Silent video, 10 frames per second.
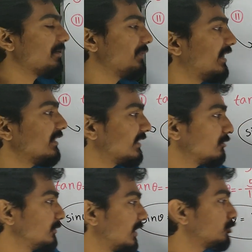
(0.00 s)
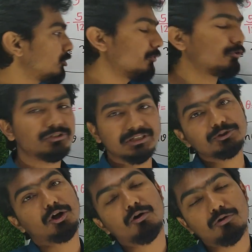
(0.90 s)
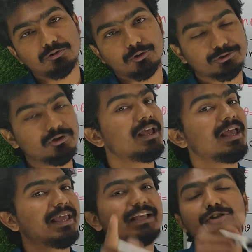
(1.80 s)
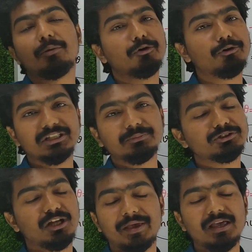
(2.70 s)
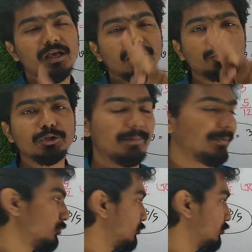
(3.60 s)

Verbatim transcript: ফাইভ এখান থেকে তুমি যে একটা সমকোণী ত্রিভুজ অঙ্কন করছো এই সমকোণী ত্রিভুজটা হবে দুই নাম্বার